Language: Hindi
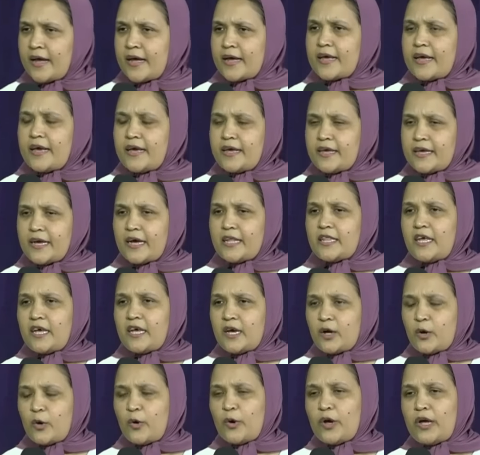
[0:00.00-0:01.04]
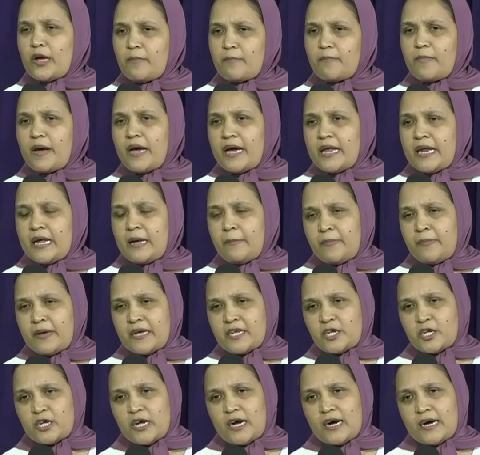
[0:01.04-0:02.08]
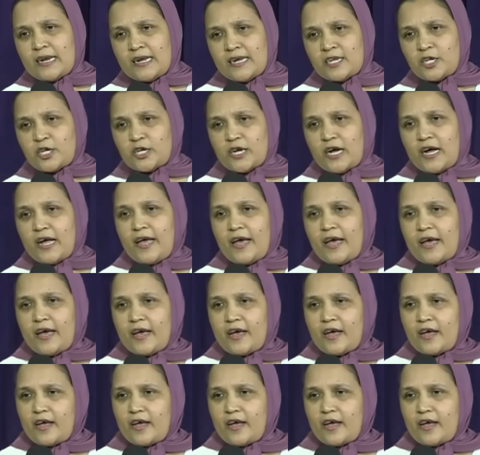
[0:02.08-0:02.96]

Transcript: कि यदि कोई मेरे पीछे आना चाहे